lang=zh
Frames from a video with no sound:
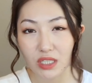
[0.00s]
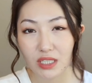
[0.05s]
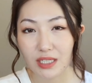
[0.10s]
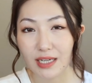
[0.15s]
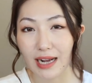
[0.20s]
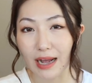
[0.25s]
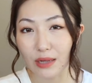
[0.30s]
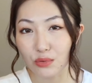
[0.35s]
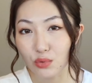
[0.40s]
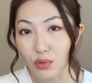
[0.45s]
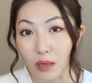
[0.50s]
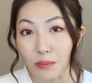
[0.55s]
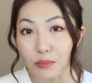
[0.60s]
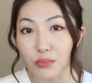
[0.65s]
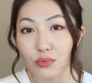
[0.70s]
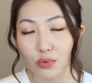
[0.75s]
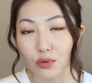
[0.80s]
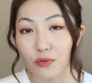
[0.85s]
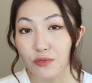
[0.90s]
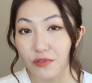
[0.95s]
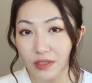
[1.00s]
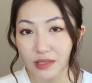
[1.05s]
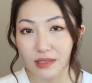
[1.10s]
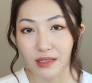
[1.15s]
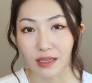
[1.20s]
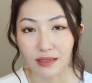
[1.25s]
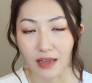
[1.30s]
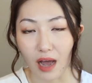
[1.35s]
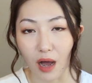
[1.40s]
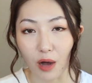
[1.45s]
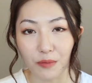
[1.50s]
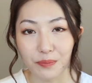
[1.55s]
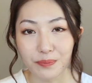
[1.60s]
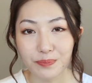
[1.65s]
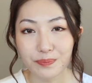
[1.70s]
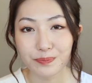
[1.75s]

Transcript: 脂啊，全部都分解掉。